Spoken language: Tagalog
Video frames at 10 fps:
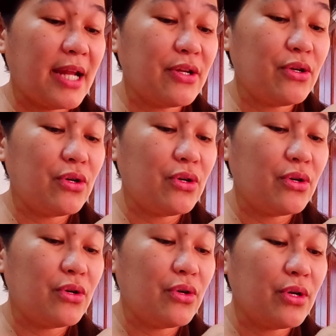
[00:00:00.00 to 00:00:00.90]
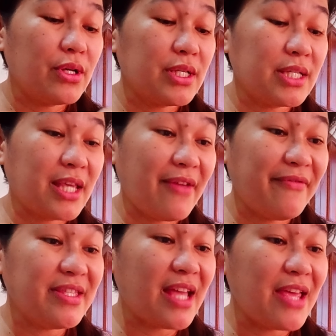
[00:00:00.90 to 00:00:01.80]
ano, 7
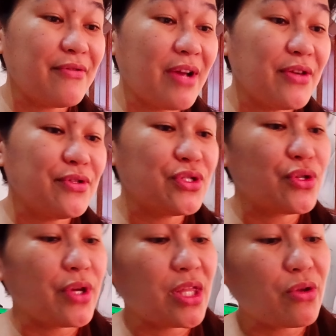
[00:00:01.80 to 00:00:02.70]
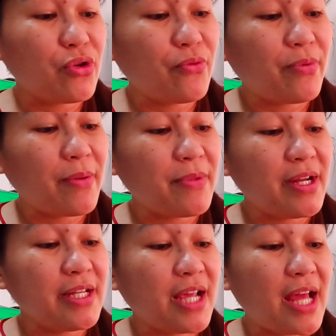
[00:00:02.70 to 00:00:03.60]
tayo ngayon. So, ito yung
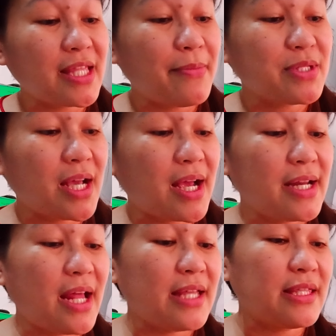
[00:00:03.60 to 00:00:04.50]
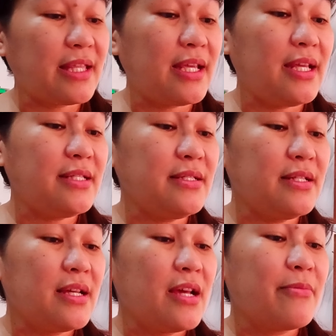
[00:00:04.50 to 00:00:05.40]
premiere niya. Tamsakan natin.
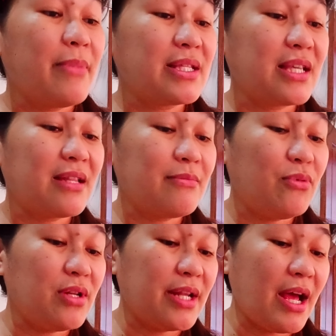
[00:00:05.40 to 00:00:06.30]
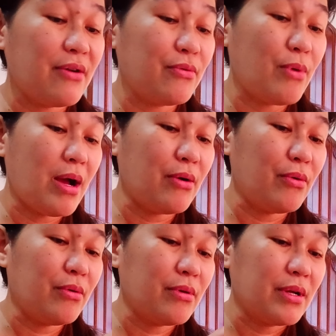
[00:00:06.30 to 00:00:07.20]
Basketball daw.
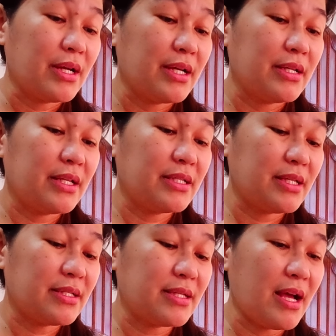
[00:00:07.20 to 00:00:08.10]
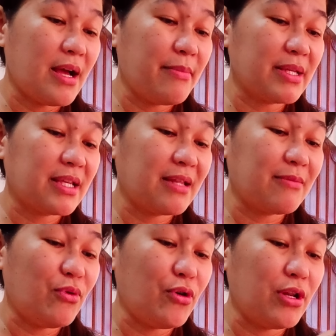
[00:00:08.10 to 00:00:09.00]
Wow. This is the
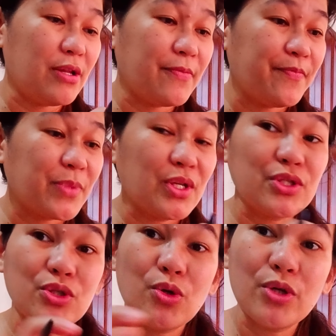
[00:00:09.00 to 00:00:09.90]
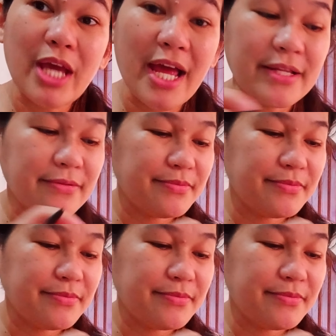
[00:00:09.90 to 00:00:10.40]
basketball. So, yan.